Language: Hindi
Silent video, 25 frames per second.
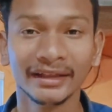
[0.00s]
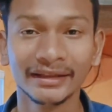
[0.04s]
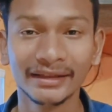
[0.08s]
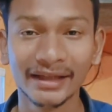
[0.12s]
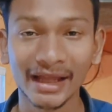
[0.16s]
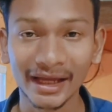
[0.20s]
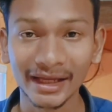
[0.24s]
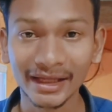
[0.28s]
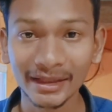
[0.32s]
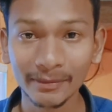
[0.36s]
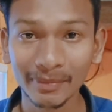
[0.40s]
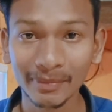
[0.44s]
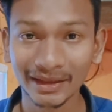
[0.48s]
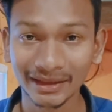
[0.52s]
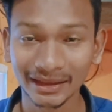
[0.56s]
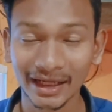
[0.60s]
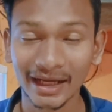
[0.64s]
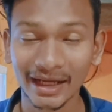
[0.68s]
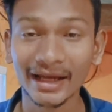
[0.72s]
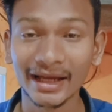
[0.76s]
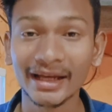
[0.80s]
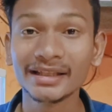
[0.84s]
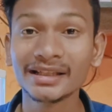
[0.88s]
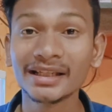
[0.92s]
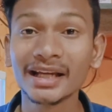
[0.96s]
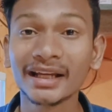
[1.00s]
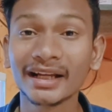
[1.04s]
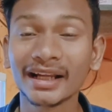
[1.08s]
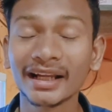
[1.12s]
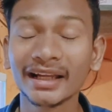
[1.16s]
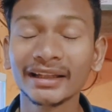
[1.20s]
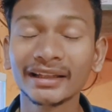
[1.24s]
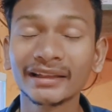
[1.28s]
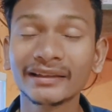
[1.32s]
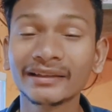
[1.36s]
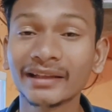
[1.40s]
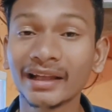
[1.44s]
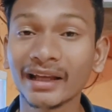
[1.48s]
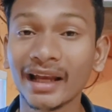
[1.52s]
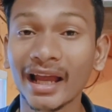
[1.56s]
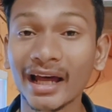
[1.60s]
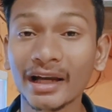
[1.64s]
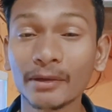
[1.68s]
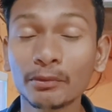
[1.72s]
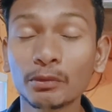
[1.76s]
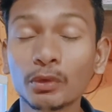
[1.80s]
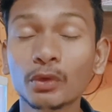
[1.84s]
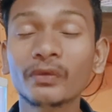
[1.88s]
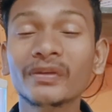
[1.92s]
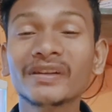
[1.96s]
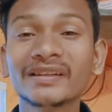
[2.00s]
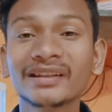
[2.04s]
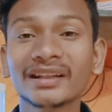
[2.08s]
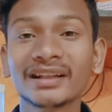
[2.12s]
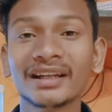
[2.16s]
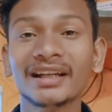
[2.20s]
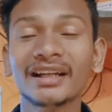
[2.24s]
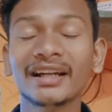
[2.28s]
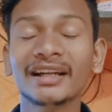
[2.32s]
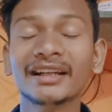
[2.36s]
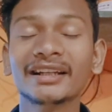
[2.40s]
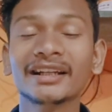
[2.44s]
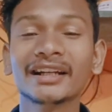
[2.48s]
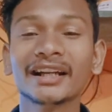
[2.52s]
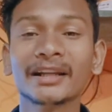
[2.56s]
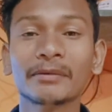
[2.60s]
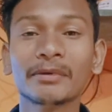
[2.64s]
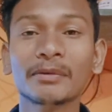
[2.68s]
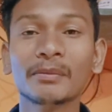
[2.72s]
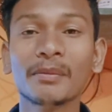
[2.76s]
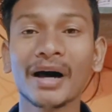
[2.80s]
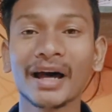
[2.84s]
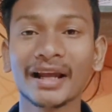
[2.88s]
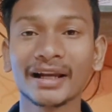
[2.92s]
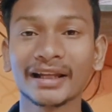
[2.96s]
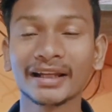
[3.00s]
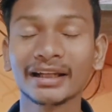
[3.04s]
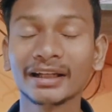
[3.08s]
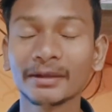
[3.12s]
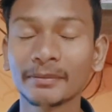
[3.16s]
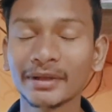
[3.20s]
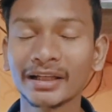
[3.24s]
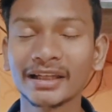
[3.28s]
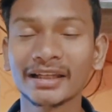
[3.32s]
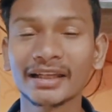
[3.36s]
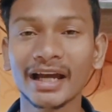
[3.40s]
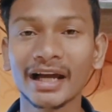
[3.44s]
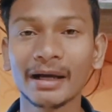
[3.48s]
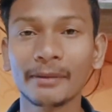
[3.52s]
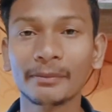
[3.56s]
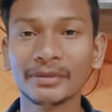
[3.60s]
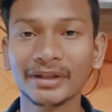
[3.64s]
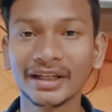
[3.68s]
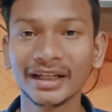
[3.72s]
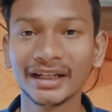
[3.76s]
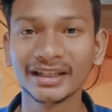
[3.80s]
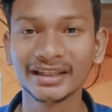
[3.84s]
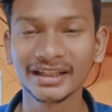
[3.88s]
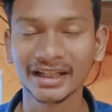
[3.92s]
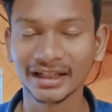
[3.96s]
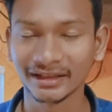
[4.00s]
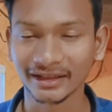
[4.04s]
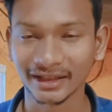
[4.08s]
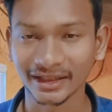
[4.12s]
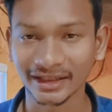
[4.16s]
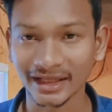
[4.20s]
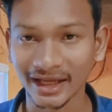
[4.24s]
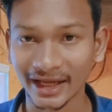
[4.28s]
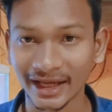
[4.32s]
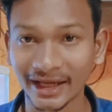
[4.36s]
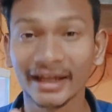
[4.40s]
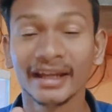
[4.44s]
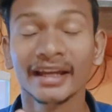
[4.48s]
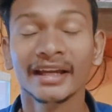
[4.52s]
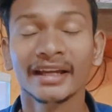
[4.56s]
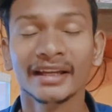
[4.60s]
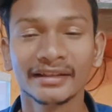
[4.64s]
ना ही बताया जा रहा है कि सलार मूवी से रिलेटेड अभी मार्केट में क्या अपडेट चल रही है